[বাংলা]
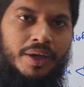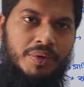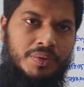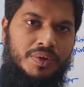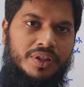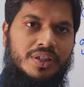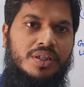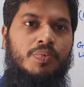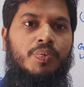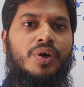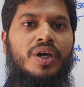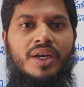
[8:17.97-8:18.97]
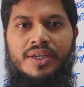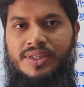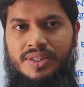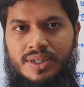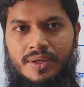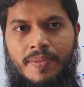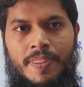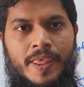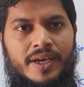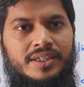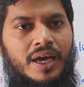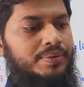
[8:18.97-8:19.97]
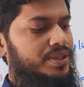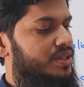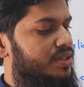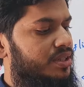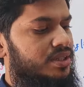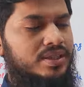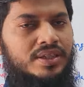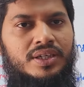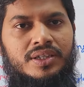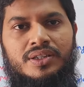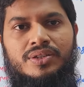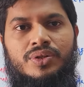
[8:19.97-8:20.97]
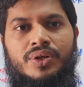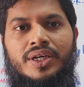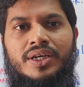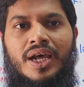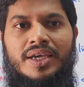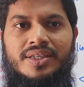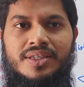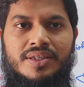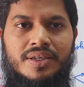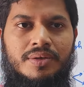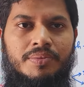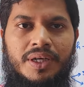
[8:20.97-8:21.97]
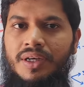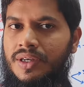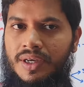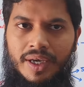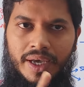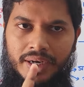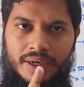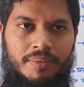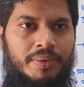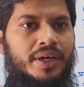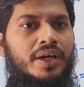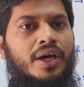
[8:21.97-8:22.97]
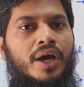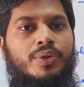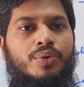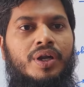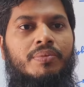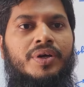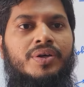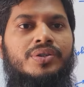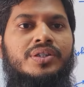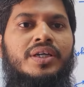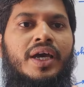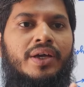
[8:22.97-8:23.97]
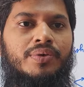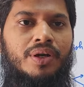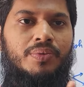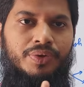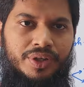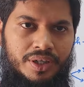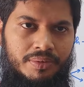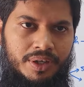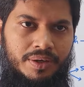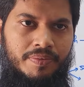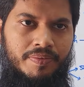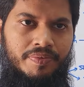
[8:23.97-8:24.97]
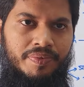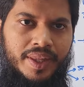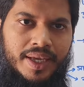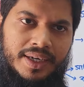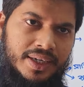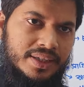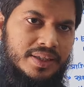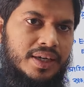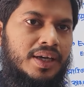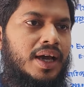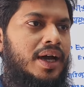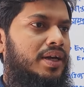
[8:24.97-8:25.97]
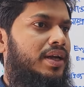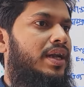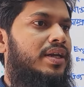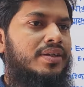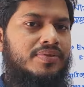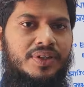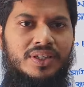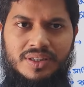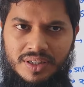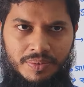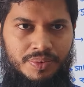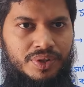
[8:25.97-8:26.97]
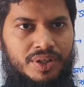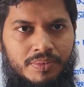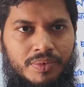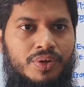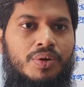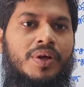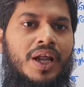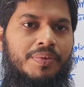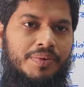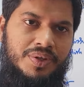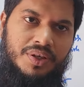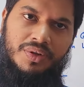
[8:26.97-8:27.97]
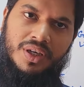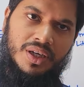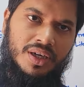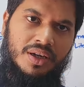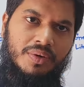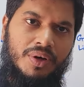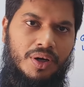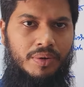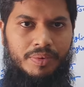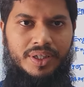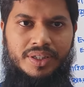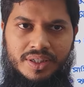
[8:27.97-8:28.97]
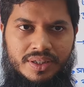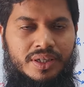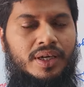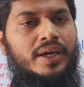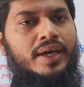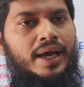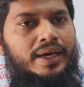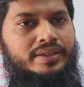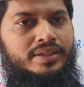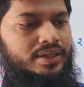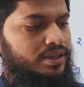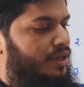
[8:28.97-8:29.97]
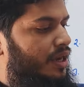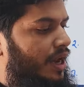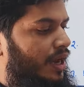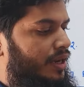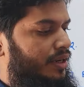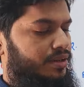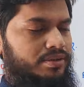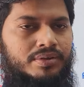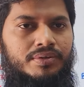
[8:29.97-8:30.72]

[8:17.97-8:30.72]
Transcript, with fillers: আরেকবার বলতেছি বইয়ের লিস্ট সাব অ্যাসিস্ট্যান্ট ইঞ্জিনিয়ারদের জন্য একটা ডাইজেস্ট কিনবেন এক নাম্বার দুই নাম্বার হচ্ছে ডায়াগোনাল বই কিনবেন ঠিক আছে আর কারেন্ট অ্যাফেয়ার্স সাম্প্রতিক অথবা লাইভ এমসিকিউ থেকে নিলে হবে শেষ আচ্ছা আর